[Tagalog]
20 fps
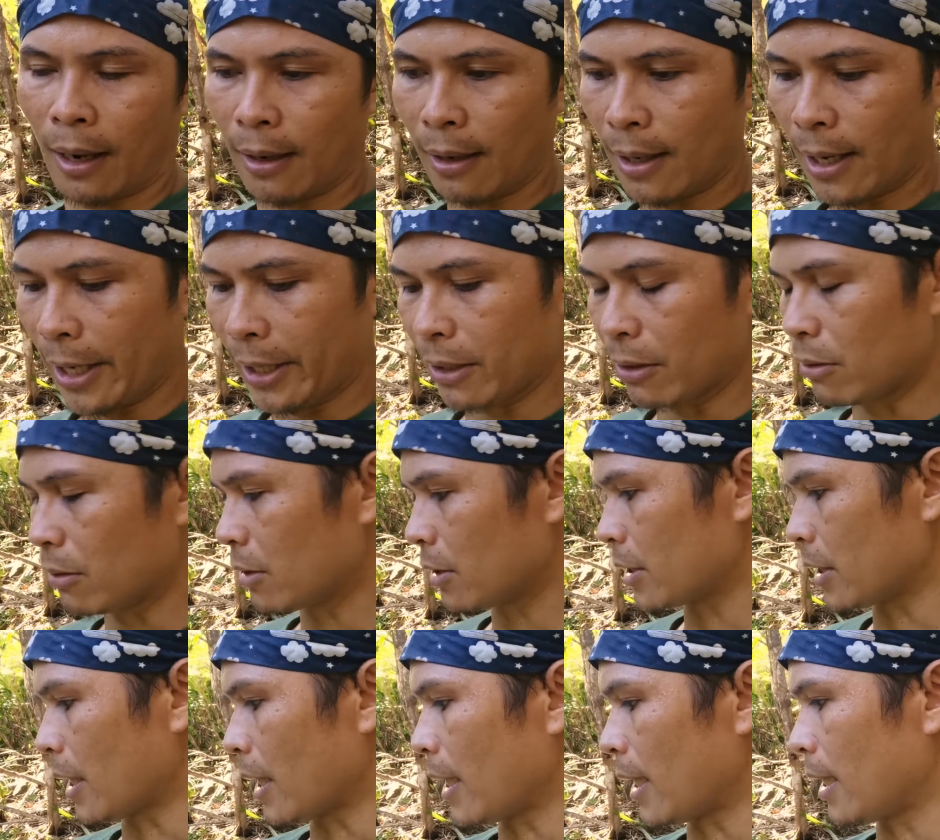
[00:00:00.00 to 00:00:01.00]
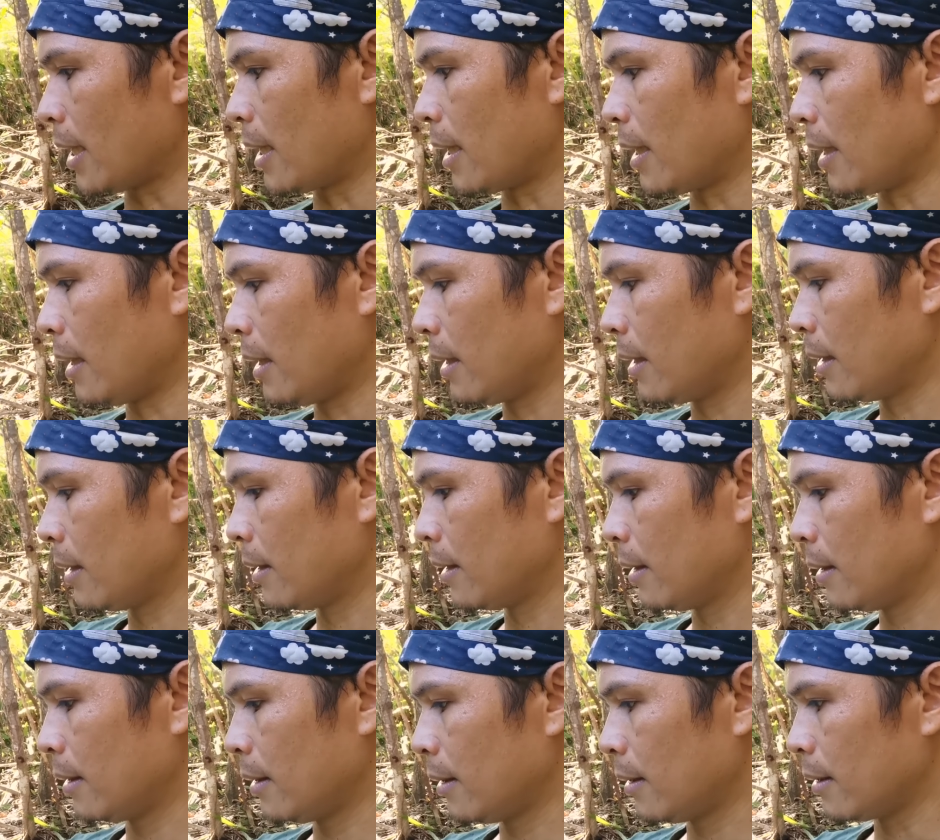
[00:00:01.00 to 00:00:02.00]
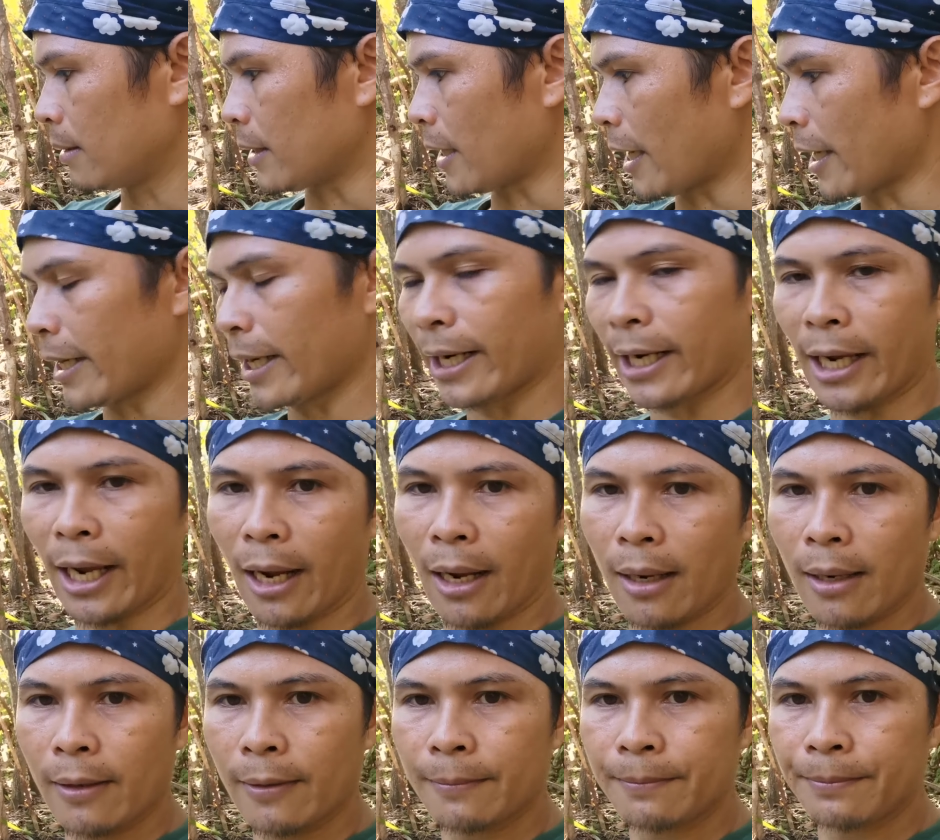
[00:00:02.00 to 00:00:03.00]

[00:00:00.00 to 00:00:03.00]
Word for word: unlike dun sa triangle